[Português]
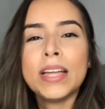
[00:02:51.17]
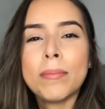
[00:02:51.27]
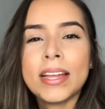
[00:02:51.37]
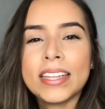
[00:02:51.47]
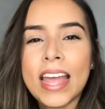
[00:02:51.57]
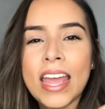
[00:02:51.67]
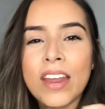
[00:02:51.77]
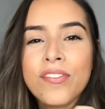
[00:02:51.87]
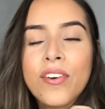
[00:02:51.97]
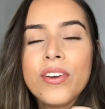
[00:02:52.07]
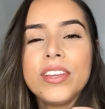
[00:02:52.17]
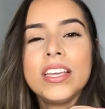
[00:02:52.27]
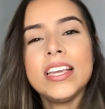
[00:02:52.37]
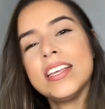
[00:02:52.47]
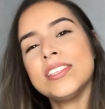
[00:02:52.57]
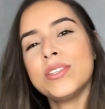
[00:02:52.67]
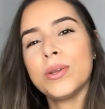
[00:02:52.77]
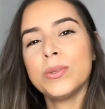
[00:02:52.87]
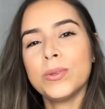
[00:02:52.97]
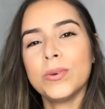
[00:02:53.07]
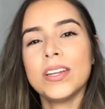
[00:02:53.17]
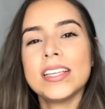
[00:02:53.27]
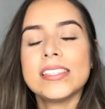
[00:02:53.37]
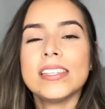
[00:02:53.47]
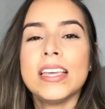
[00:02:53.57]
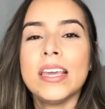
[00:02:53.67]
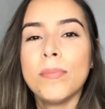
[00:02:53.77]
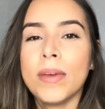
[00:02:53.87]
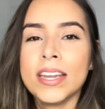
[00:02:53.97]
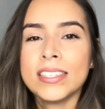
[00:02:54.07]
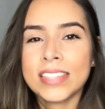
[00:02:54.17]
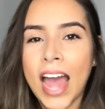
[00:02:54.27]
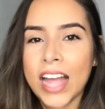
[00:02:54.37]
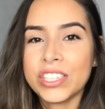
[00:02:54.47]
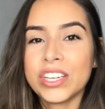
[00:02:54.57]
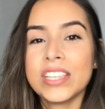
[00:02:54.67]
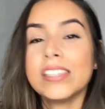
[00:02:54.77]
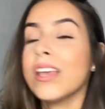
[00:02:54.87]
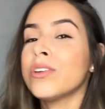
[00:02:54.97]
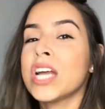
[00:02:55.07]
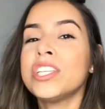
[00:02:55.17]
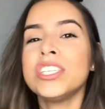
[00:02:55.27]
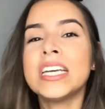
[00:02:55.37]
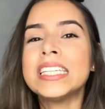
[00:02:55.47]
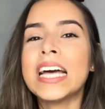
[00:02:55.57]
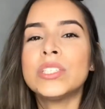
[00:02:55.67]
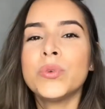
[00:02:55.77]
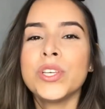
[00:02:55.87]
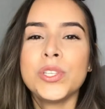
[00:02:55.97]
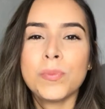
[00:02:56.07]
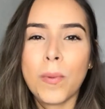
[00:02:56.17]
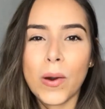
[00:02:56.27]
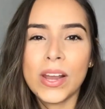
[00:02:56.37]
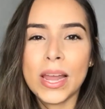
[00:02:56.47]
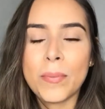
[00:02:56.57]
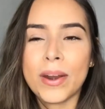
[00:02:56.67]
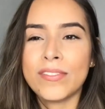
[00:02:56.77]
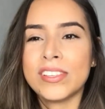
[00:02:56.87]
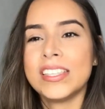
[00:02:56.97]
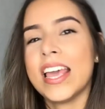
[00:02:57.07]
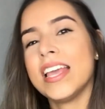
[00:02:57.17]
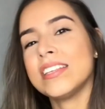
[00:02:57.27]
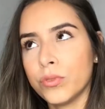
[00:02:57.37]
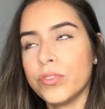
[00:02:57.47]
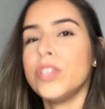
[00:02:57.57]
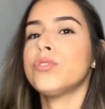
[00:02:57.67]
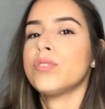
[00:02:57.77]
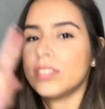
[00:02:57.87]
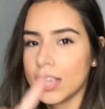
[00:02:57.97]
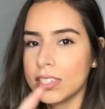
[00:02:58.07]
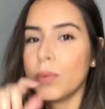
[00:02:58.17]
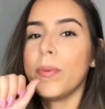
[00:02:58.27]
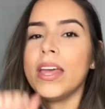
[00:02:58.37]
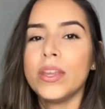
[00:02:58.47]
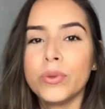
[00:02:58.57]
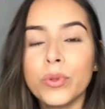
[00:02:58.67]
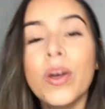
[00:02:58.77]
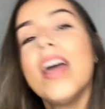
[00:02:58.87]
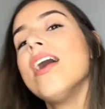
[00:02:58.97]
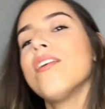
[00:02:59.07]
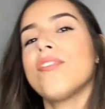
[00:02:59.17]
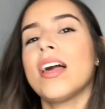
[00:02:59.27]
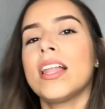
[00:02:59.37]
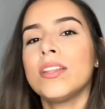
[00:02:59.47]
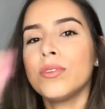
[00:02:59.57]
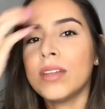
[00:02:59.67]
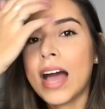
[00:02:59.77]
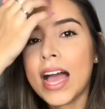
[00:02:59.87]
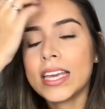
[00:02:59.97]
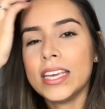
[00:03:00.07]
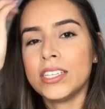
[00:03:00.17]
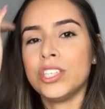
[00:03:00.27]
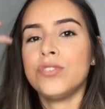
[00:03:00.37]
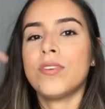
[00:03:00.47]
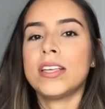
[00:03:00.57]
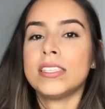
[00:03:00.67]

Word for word: matéria foi estruturas hiperestáticas. Eu já tinha dado um spoiler para vocês no vídeo do sexto período, falando lá que a gente fazia